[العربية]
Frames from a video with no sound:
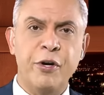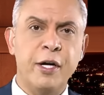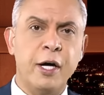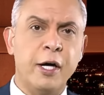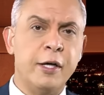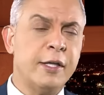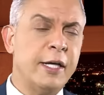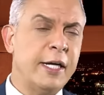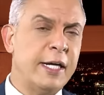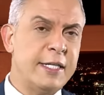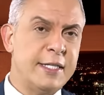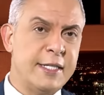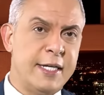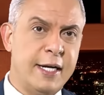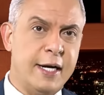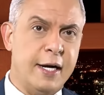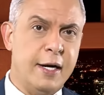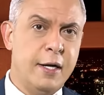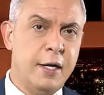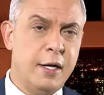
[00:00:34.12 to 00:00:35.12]
عفوا أرض
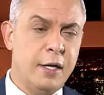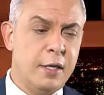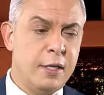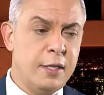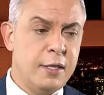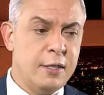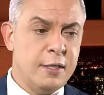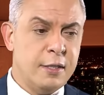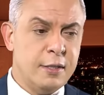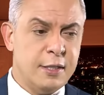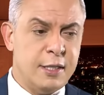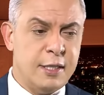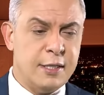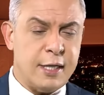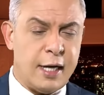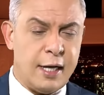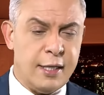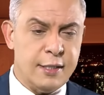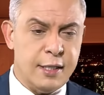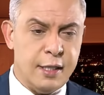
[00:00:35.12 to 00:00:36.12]
الجزيرة
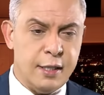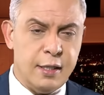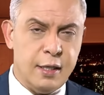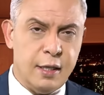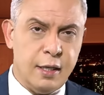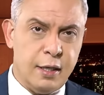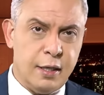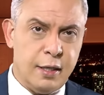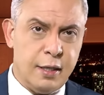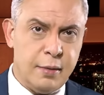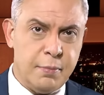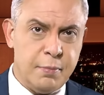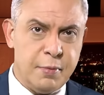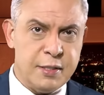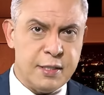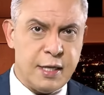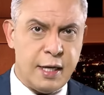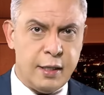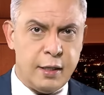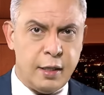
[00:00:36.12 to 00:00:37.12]
السيسي عايز يدي
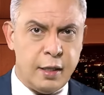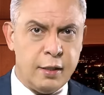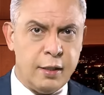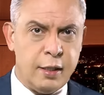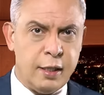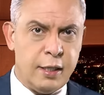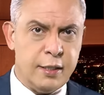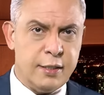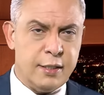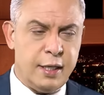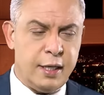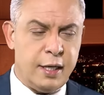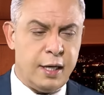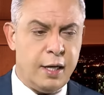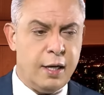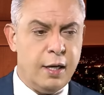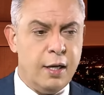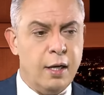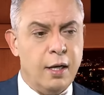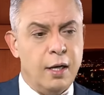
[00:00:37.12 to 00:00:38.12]
لابن زايد أرض
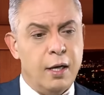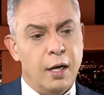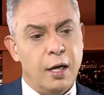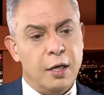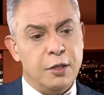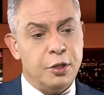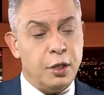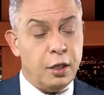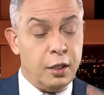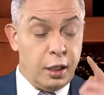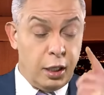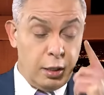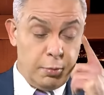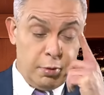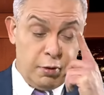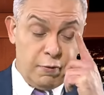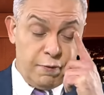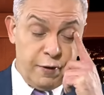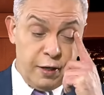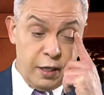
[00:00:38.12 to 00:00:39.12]
الجزيرة عشان
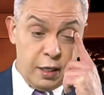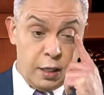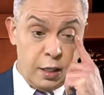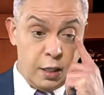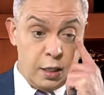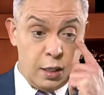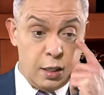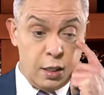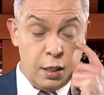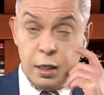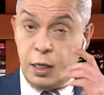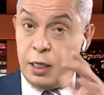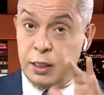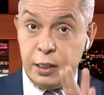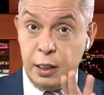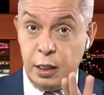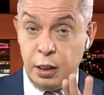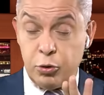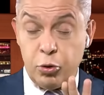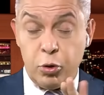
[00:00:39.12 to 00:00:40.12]
يعمل فيها
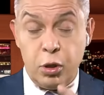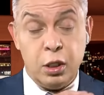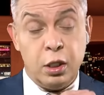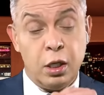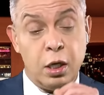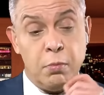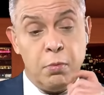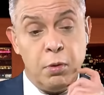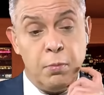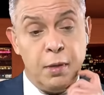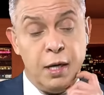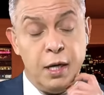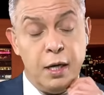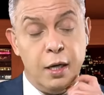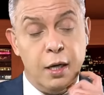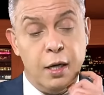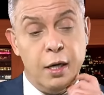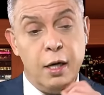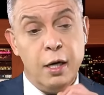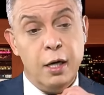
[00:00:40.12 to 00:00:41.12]
التي لا تقدر
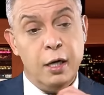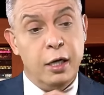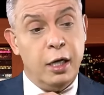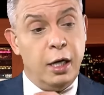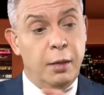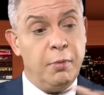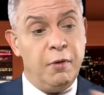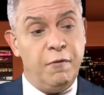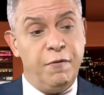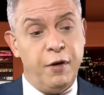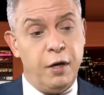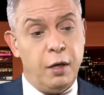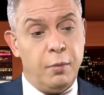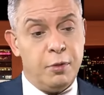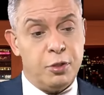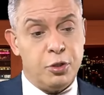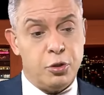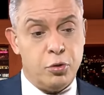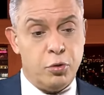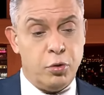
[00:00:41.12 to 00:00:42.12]
بمال يعمل
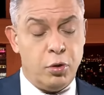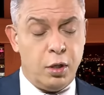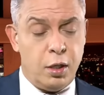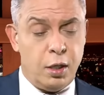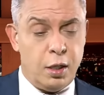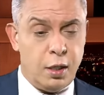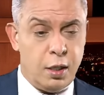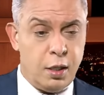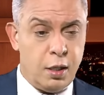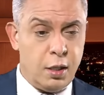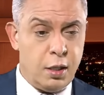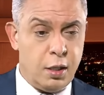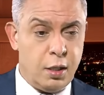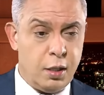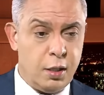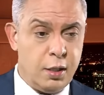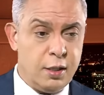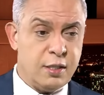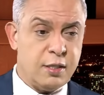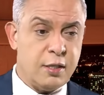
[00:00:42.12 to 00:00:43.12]
فيها مشروع
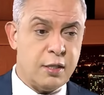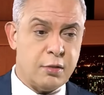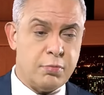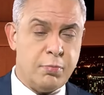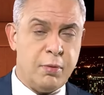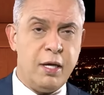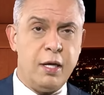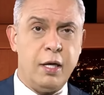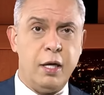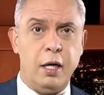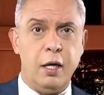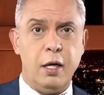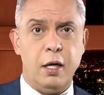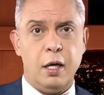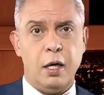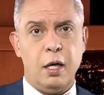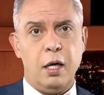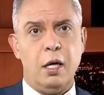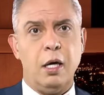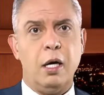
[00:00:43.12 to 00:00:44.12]
آه،
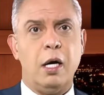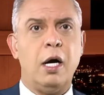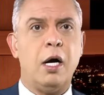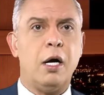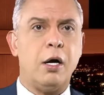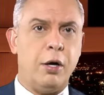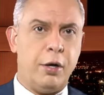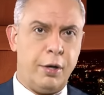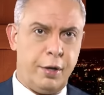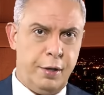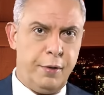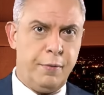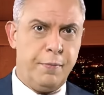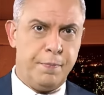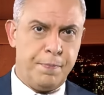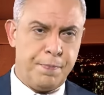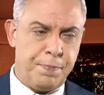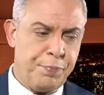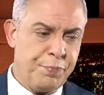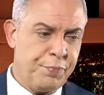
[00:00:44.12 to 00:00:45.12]
استثماري عقاري
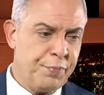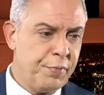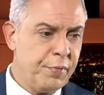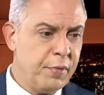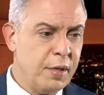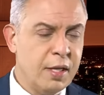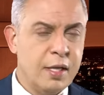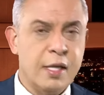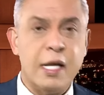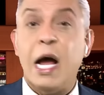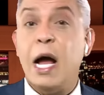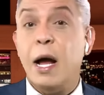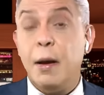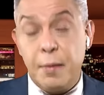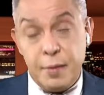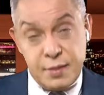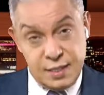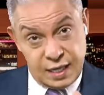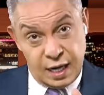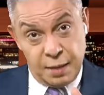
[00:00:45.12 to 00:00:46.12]

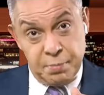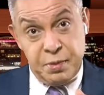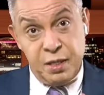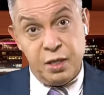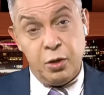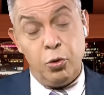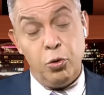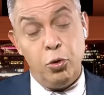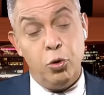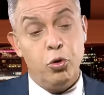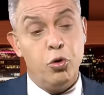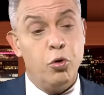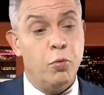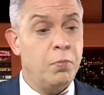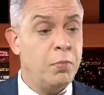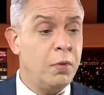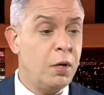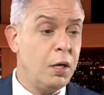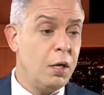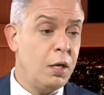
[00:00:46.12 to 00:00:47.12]
ده بس حبيت أقول
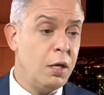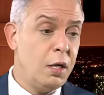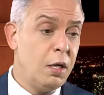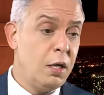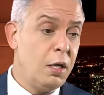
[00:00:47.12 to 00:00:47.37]
لكم